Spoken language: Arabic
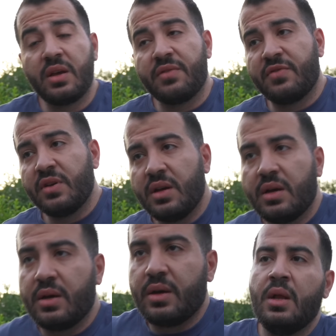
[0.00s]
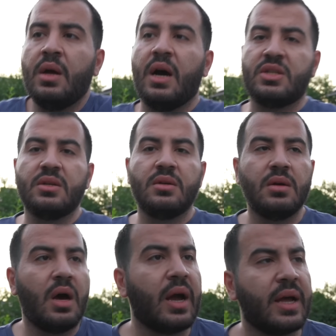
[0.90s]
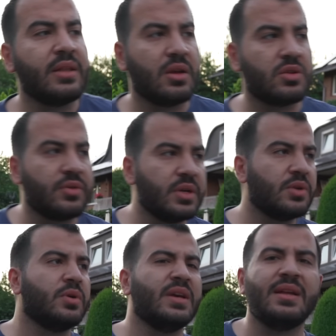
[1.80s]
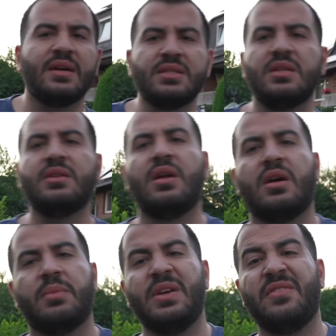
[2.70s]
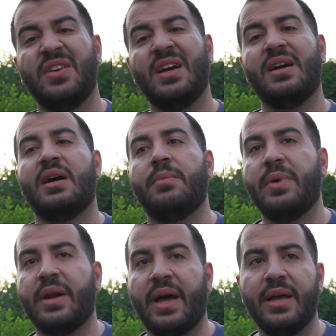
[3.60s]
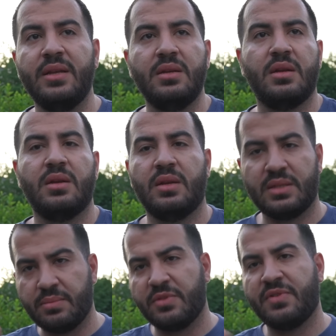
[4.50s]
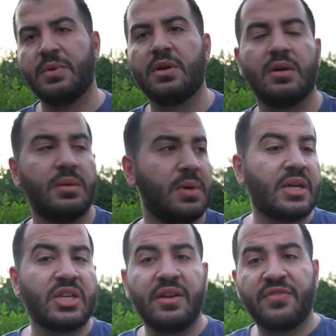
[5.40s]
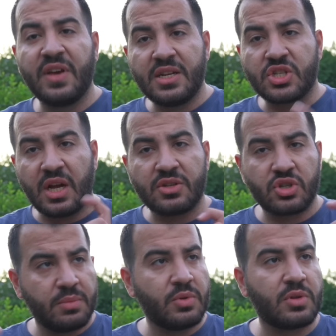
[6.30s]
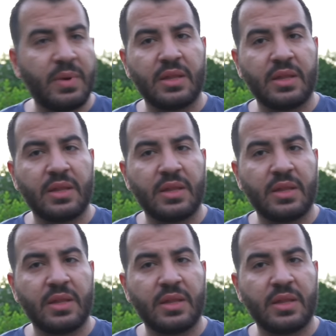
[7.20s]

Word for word: كان في آه، حاجات الكترونيك كتير حاجات الكترونيك وهي اصلا العربيه فيها امبير عالي للناس اللي بتفهم الكهرباء عشان هي فيها الستارت ستوب اوتوماتيك